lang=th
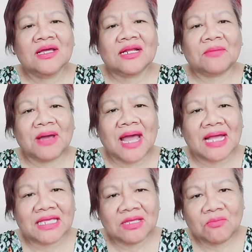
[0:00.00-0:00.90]
ทำมาหา
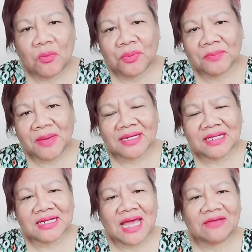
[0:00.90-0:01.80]
กินบนพื้นแผ่น
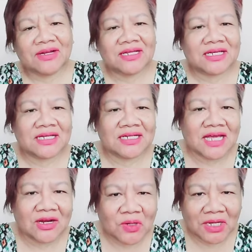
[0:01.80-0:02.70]
ดินไทยวันดีคืนดี
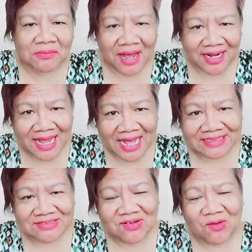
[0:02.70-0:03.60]
ก็ลุกขึ้นมาด่า
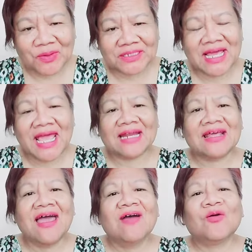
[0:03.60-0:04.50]
เจ้าของประเทศ
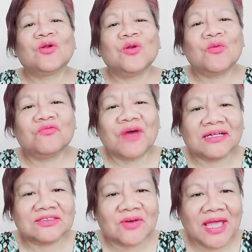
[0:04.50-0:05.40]
ขุดลุมฝัง
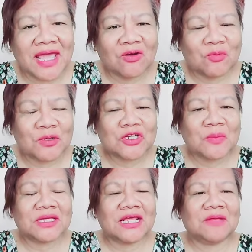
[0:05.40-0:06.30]
ตัวเอง คุณผู้ชม
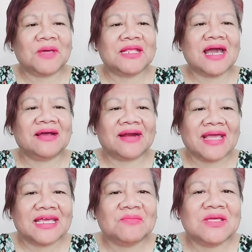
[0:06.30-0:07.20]
คิดเห็นเป็นอย่างไร
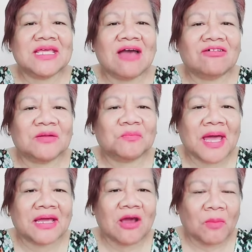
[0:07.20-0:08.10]
คลิปนี้ยาวเกินไป
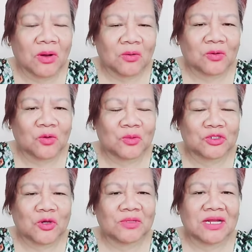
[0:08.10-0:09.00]
ขอบพระคุณคุณผู้
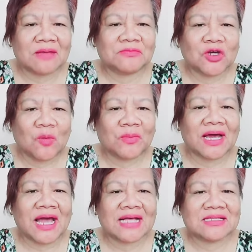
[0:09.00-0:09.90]
ชมที่รับชม
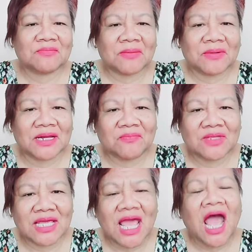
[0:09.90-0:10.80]
นะคะ สำหรับคลิป
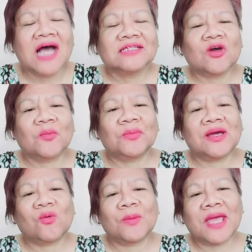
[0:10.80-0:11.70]
นี้ จบเรี
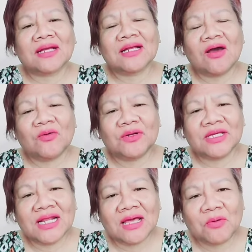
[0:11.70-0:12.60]
ยงเพียงเท่า
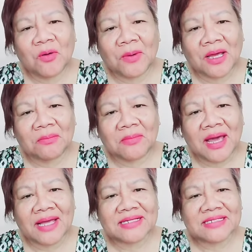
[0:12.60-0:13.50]
นี้ และพบกันให
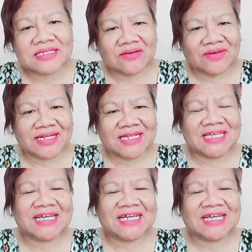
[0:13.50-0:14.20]
ม่สวัสดี